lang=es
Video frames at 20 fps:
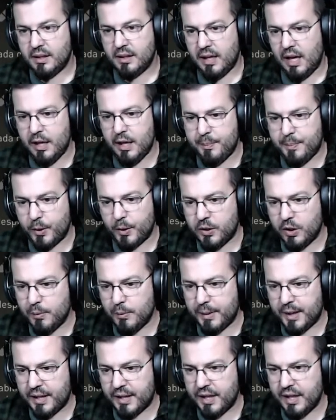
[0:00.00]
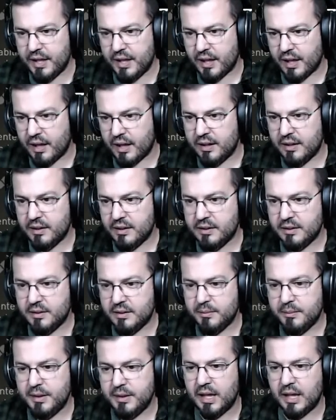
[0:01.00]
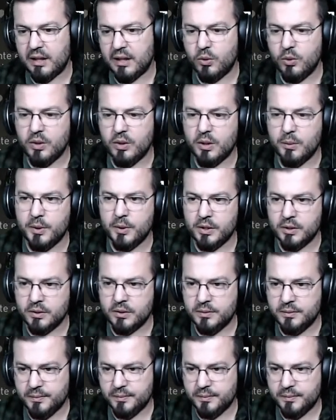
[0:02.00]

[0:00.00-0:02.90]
¡Ay, pero tengo para hacer! Mira, uy, qué bueno.